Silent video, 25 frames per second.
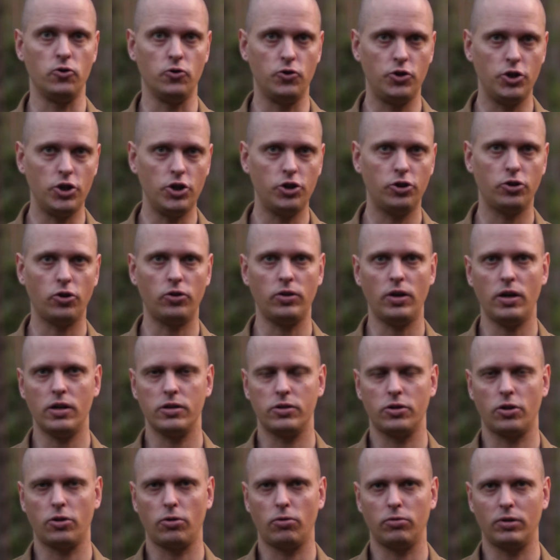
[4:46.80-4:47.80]
Dziś to nie
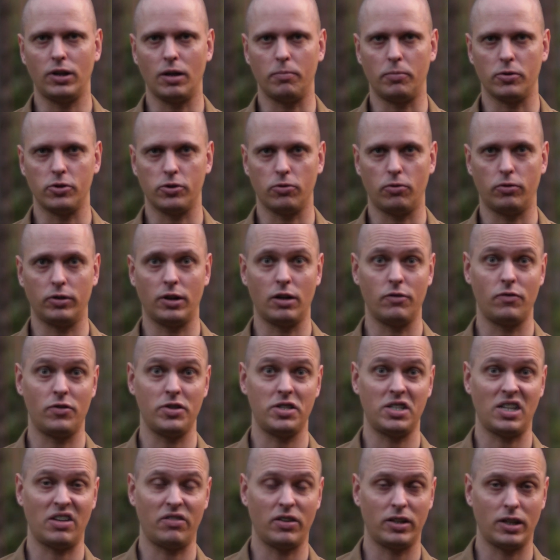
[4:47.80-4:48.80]
jest trudne, bo są one
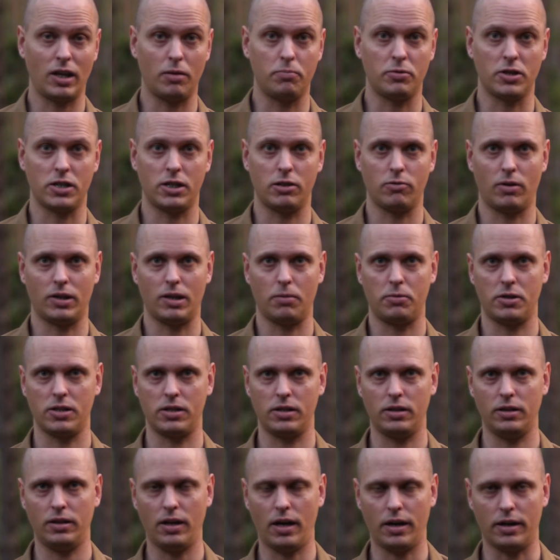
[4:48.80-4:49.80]
wystawiane i przesyłane
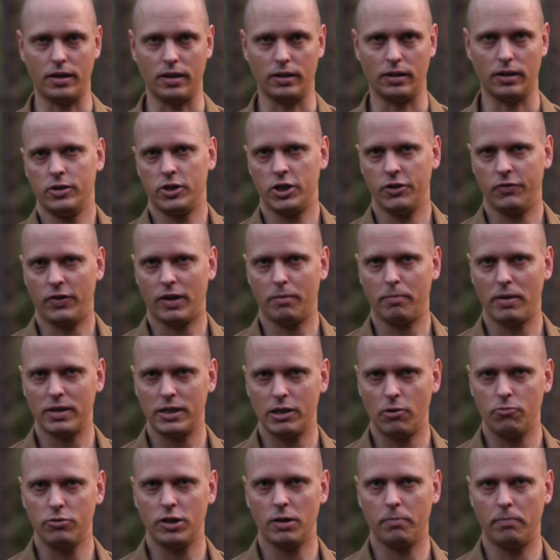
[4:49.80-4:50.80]
przez internet. Czy
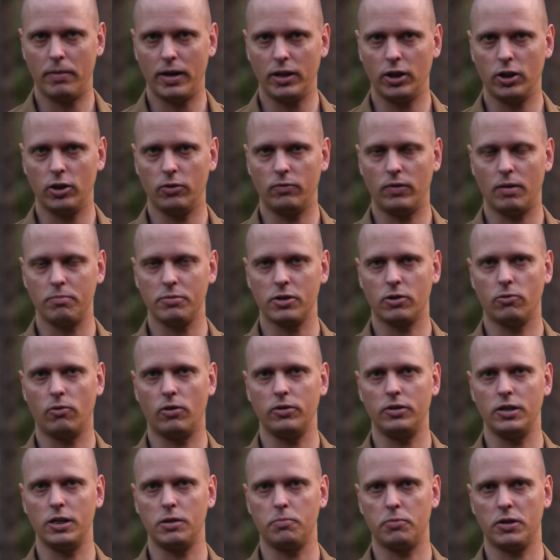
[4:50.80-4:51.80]
farmaceuci będą Wam
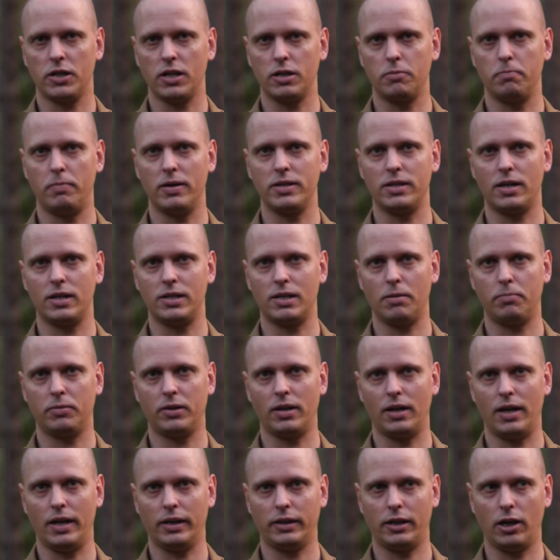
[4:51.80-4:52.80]
skłodni sprzedać bez
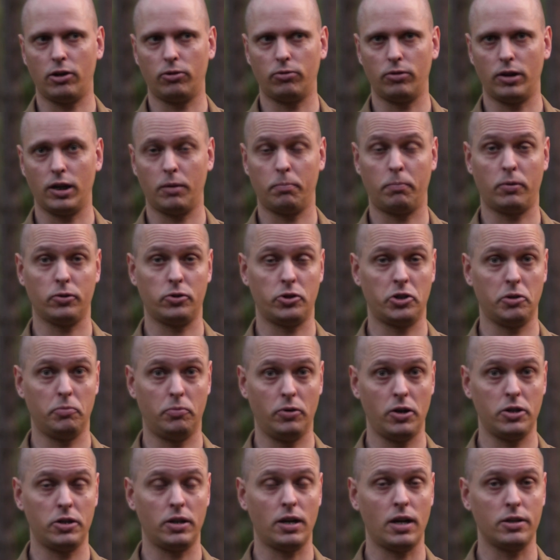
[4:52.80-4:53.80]
recepty leki, których
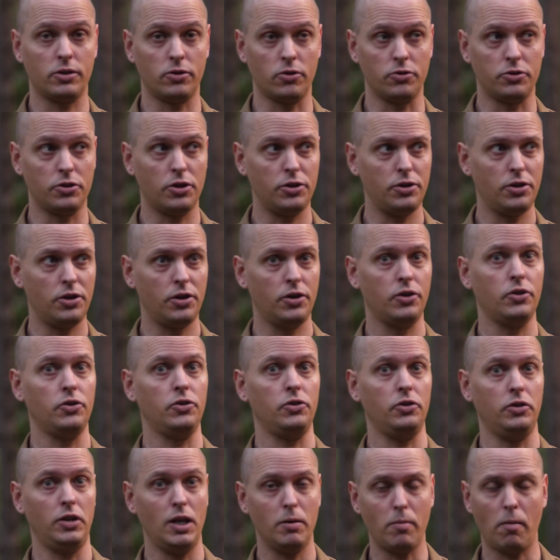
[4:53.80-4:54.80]
potrzebujecie na co dzień?
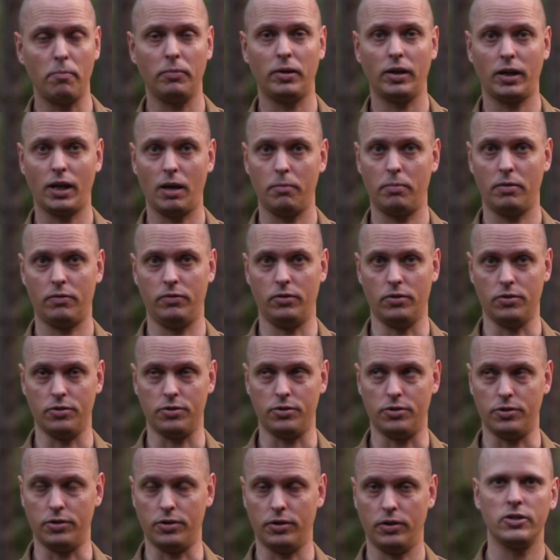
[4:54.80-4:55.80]
Nie mam takiej
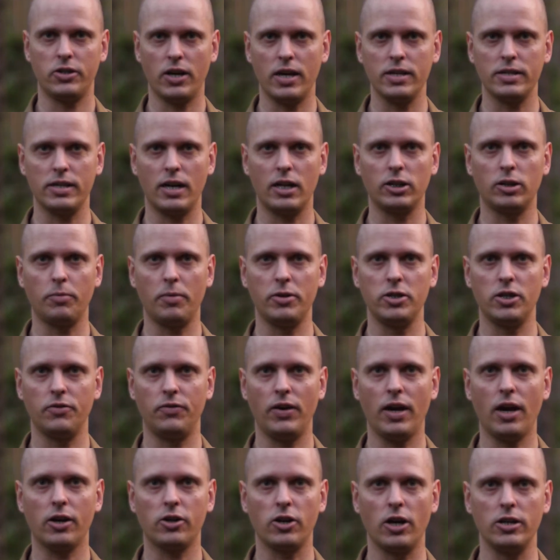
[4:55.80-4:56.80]
pewności. Szansa na to będzie
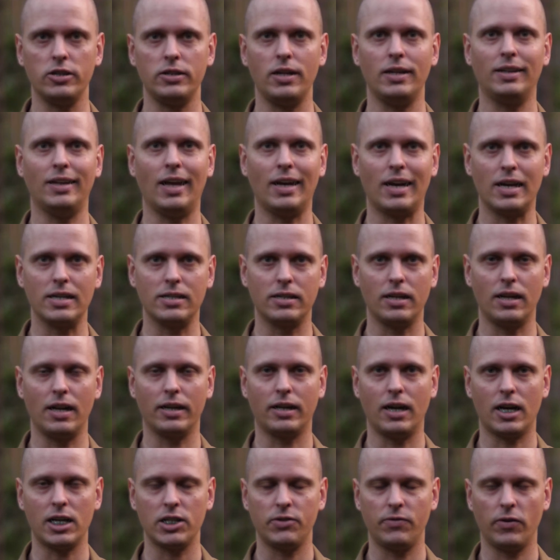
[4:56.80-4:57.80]
większa, jeśli teraz te
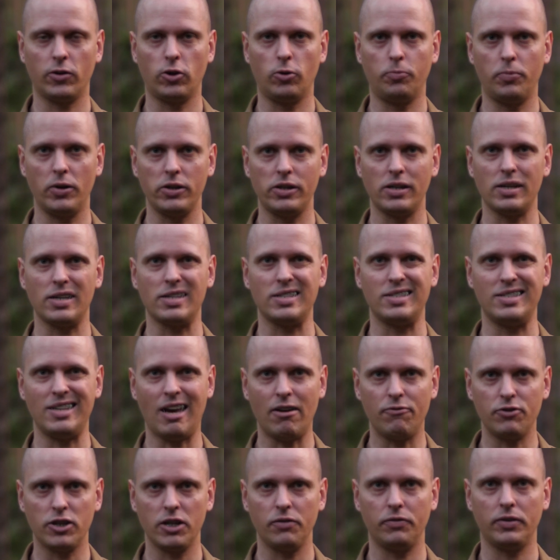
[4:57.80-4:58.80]
lekarstwa kupujecie
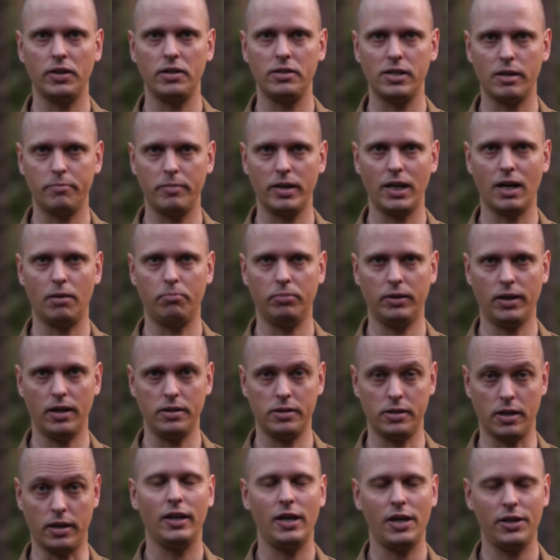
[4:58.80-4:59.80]
zawsze w tej samej
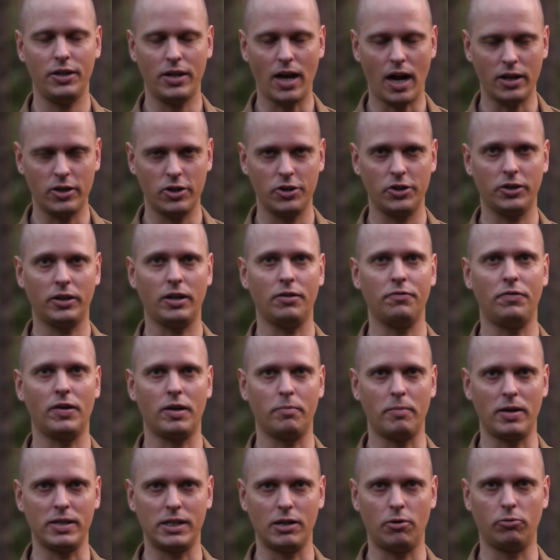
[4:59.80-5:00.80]
aptece i dacie się tam
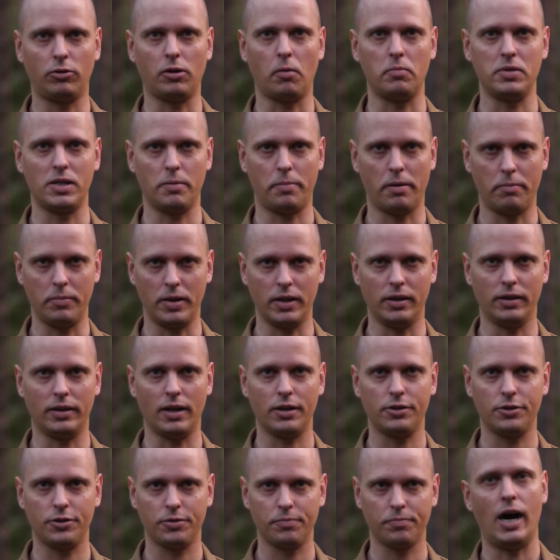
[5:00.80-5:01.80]
farmaceutom
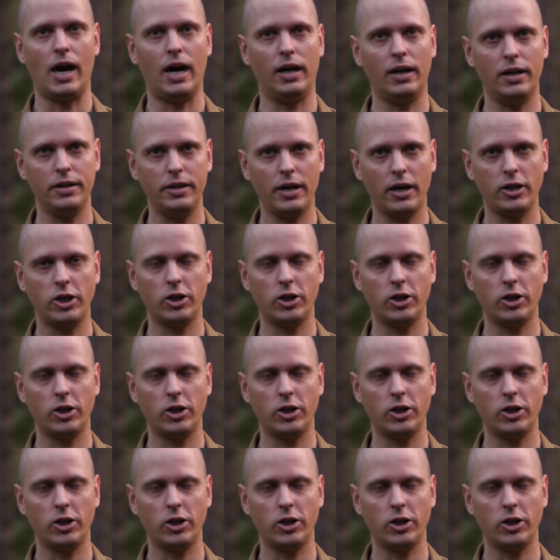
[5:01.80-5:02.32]
zapamiętać. Ale nie